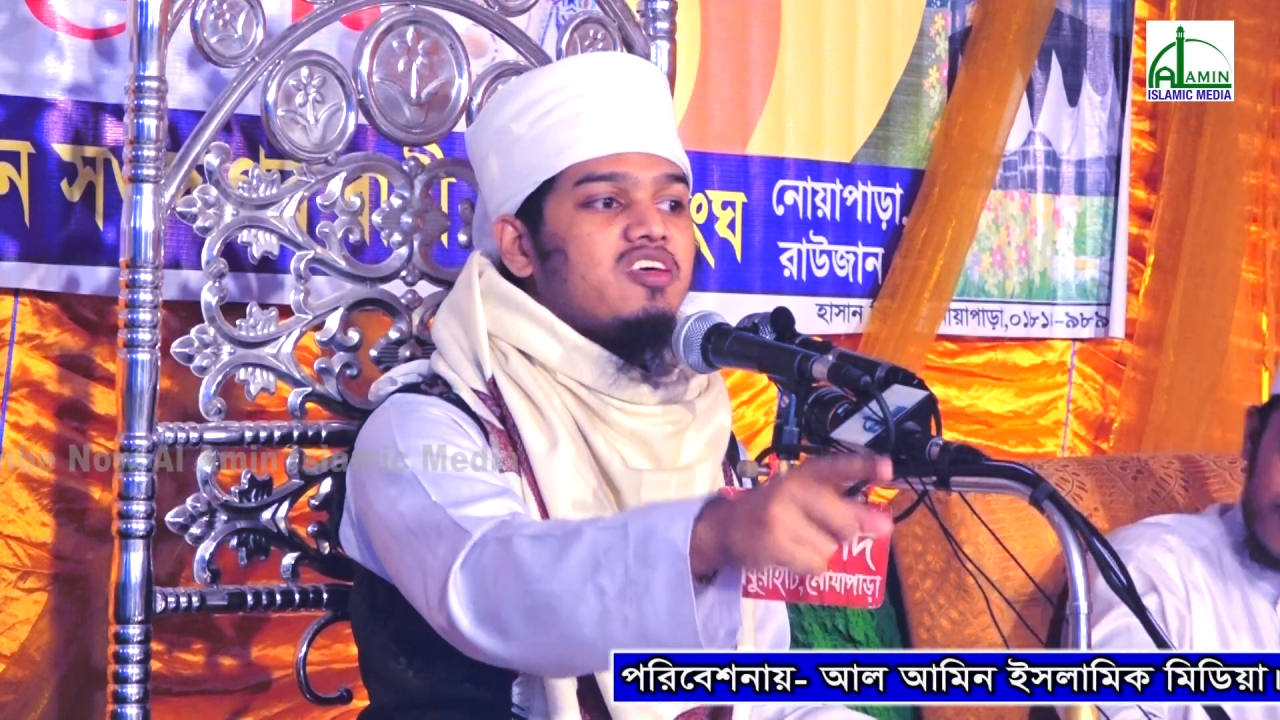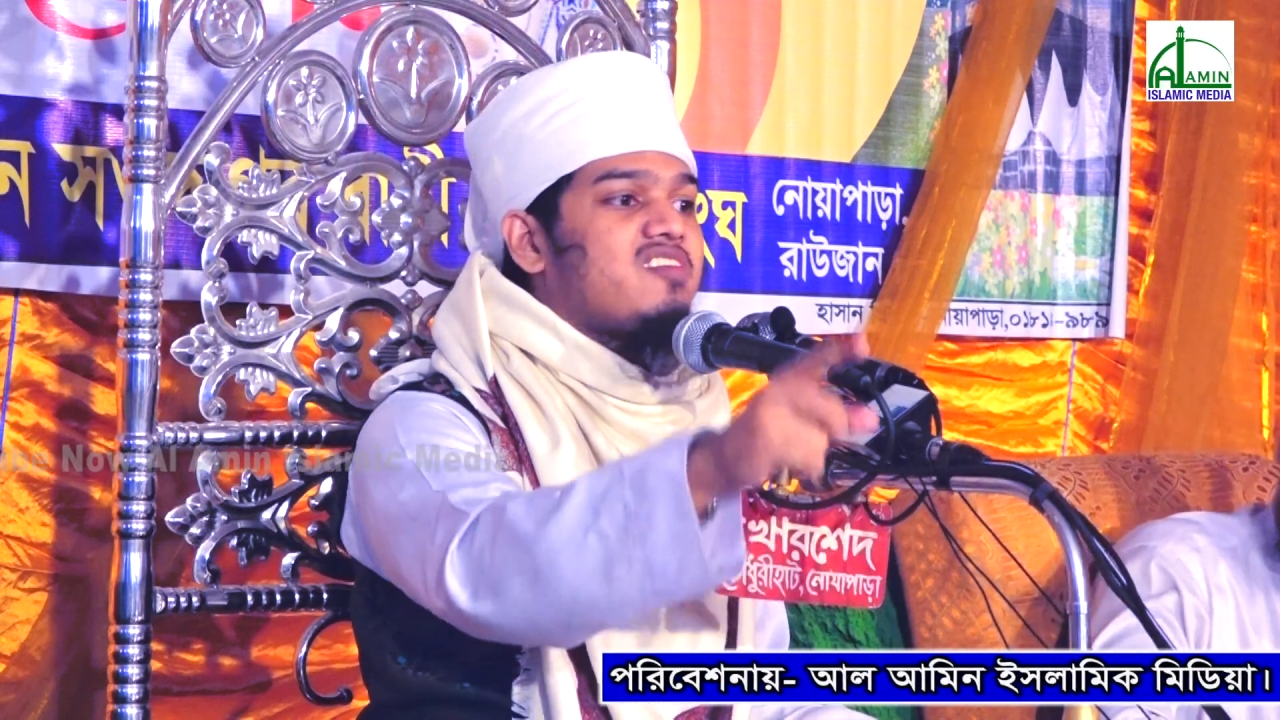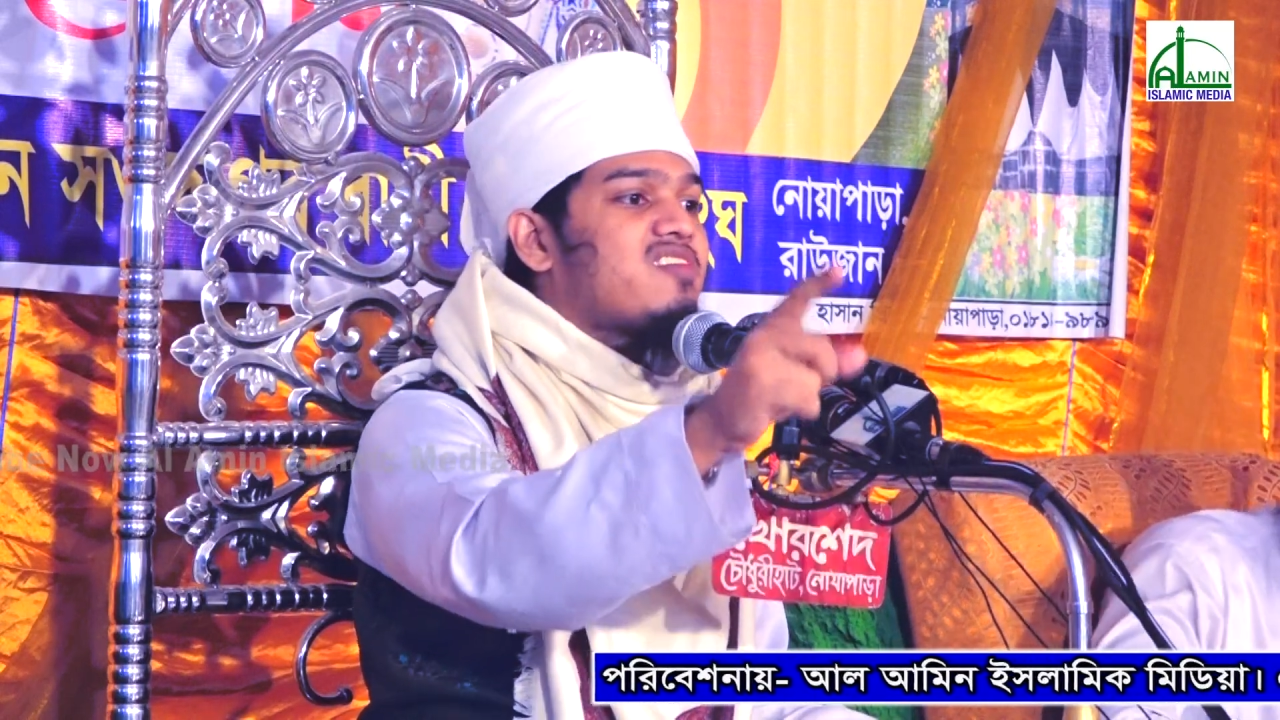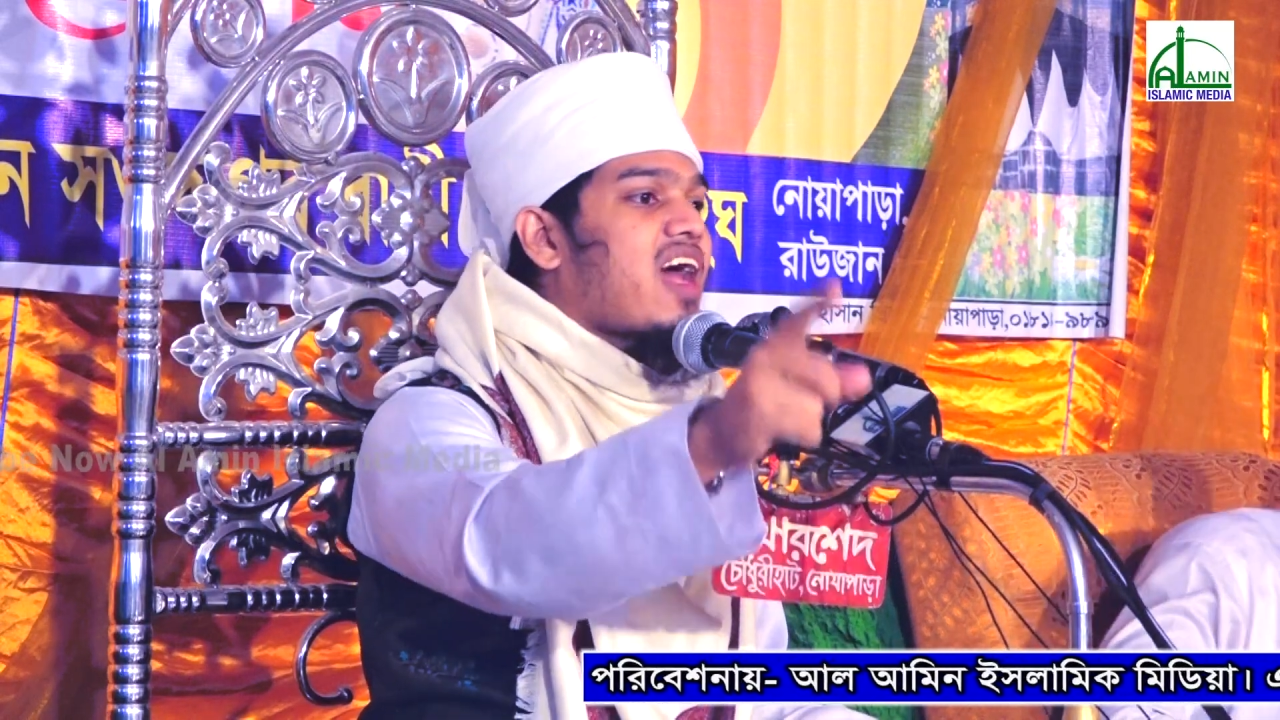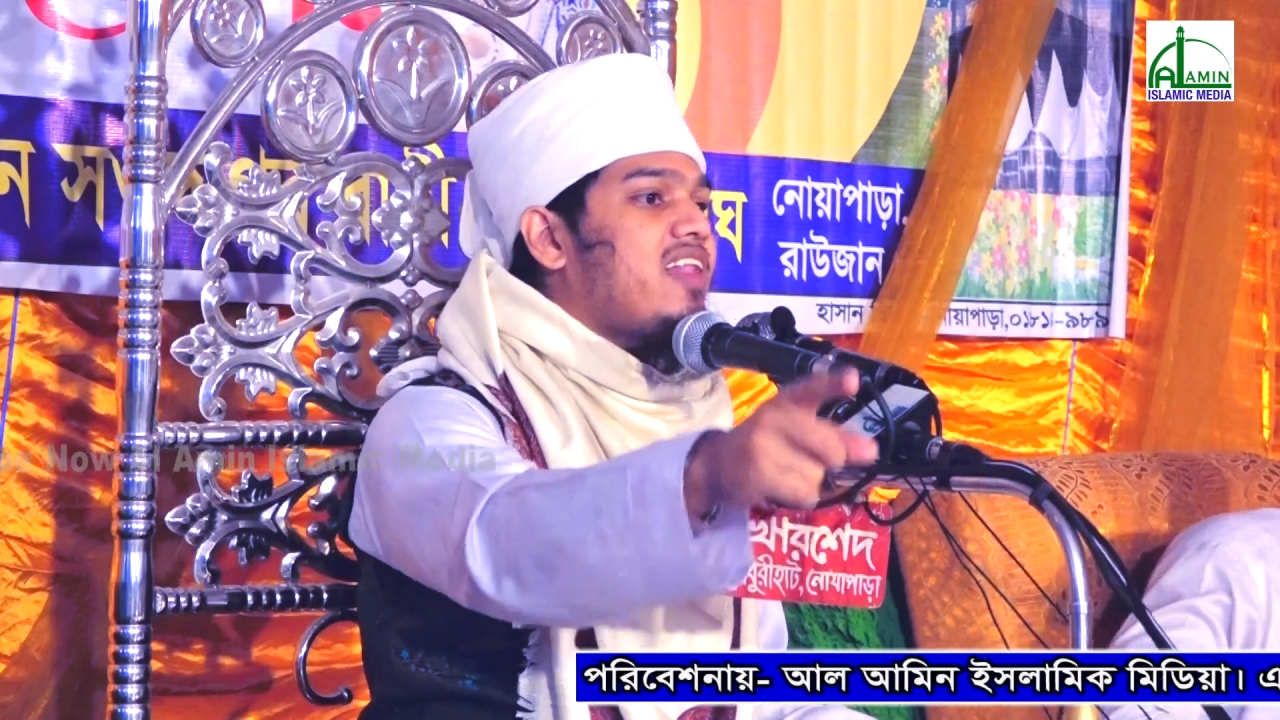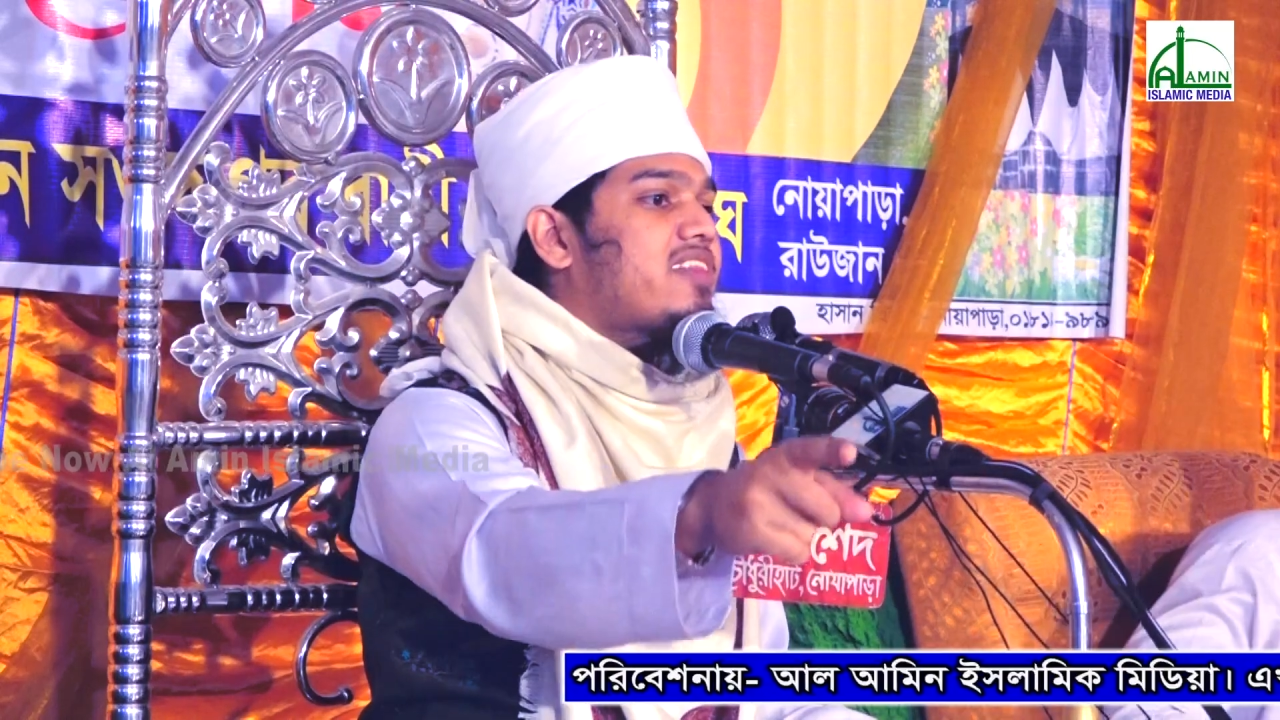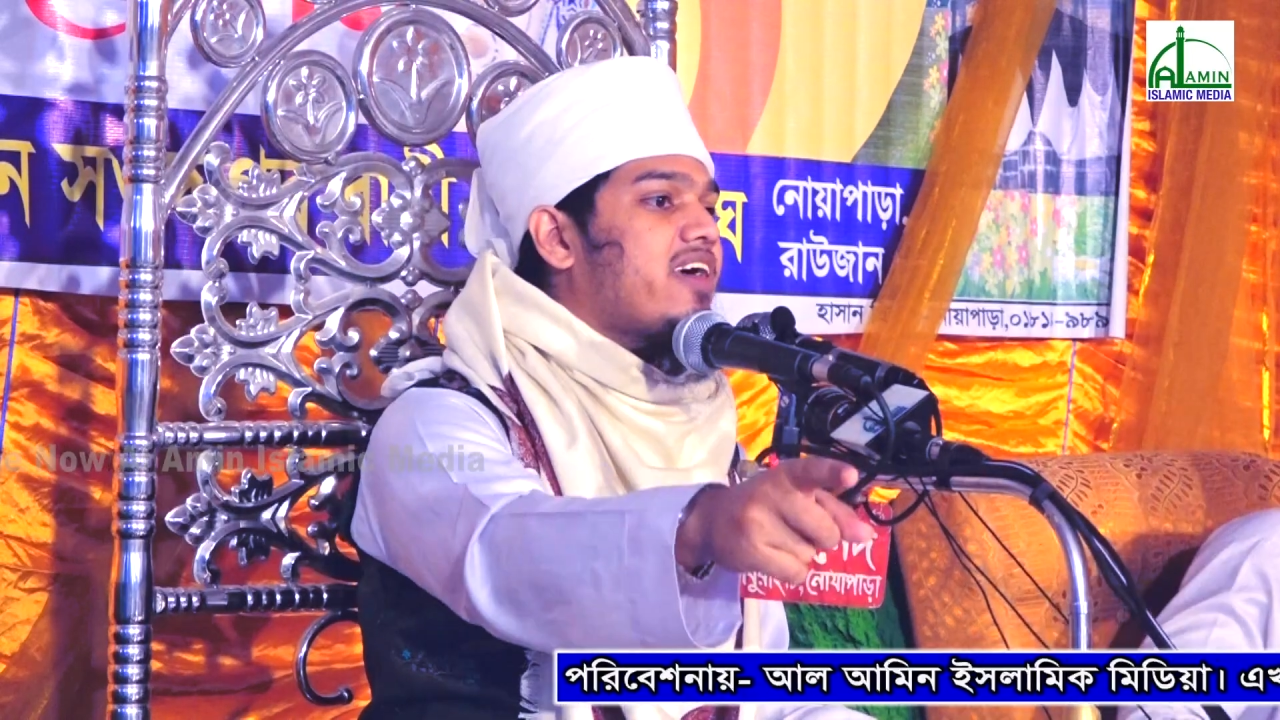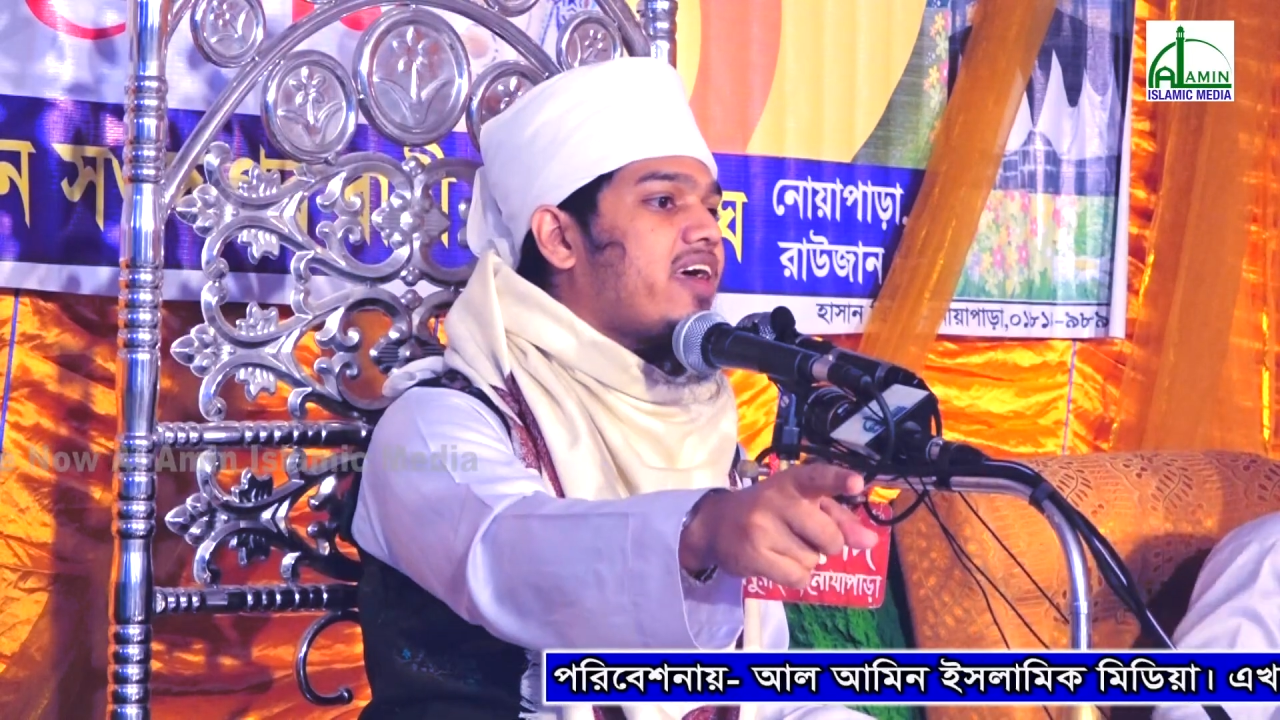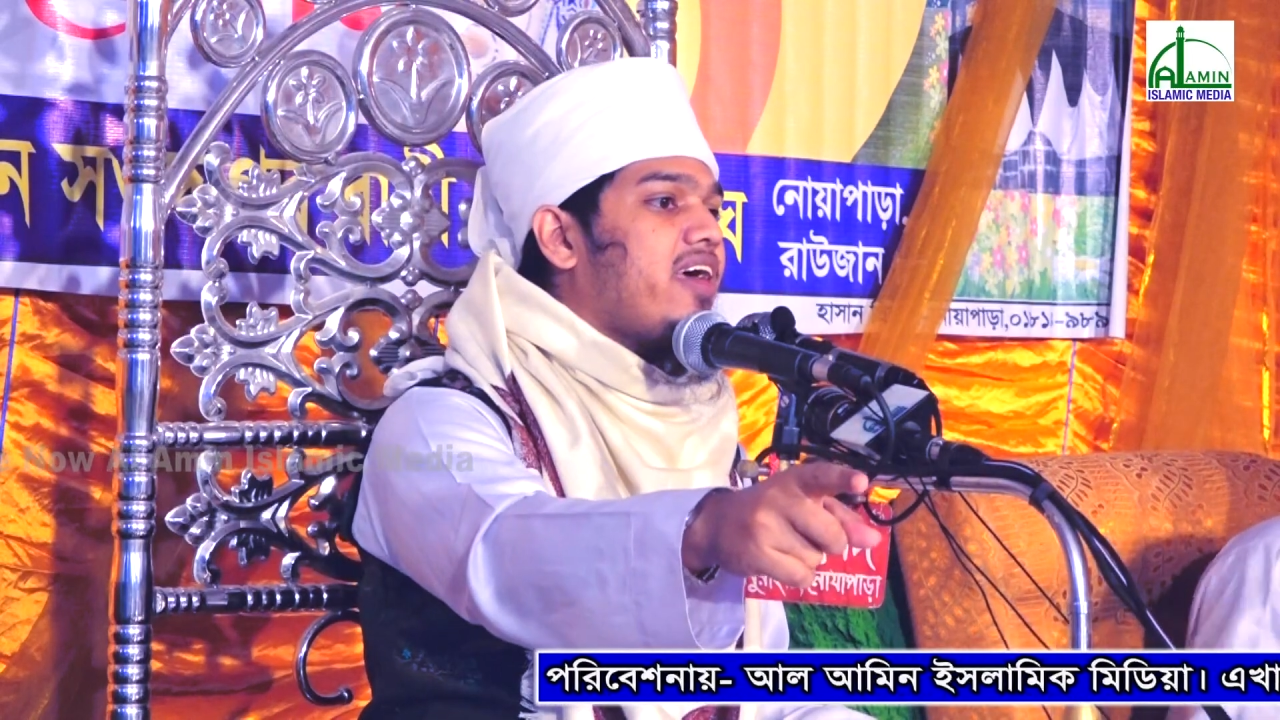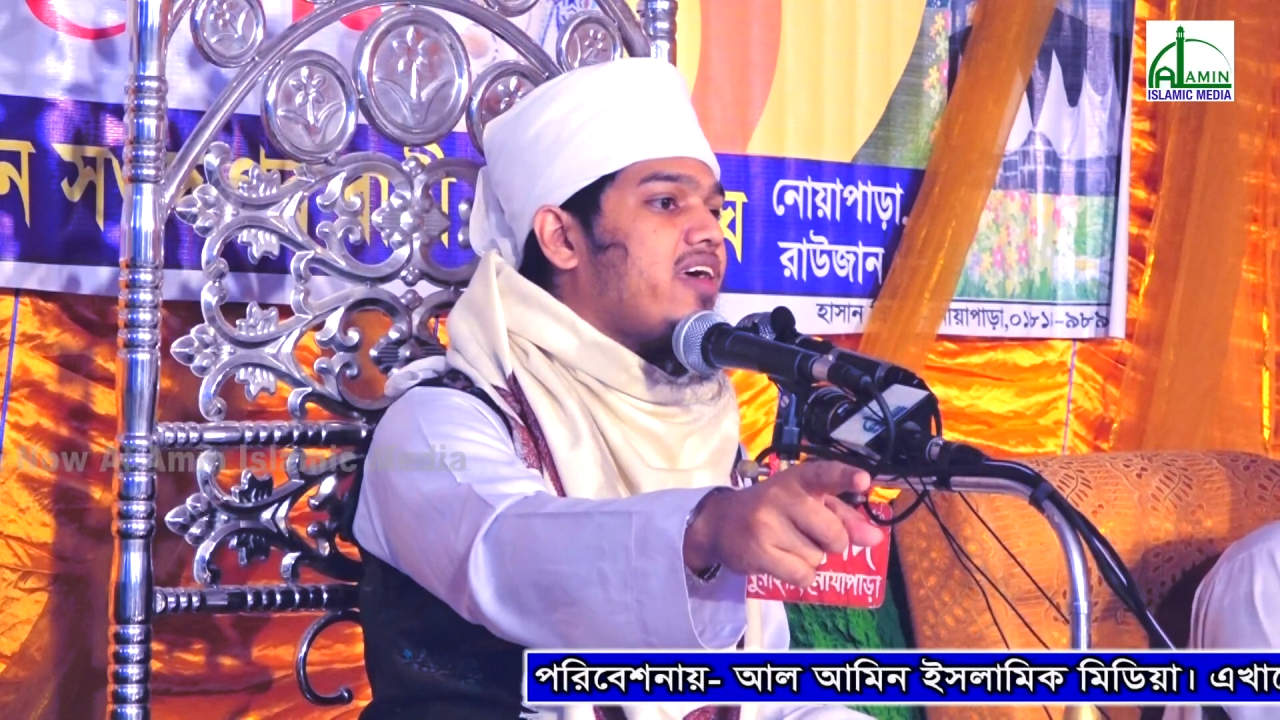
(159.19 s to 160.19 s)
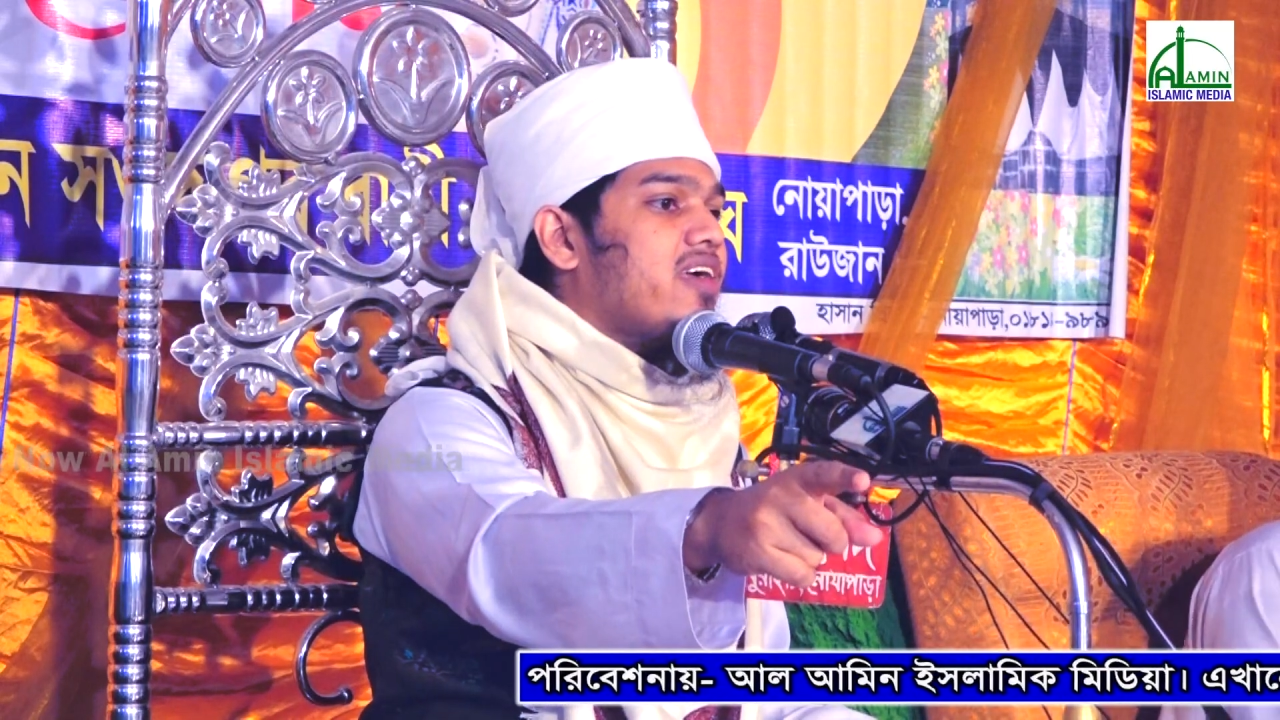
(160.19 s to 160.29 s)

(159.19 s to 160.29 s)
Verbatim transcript: ইসরায়েল থেকে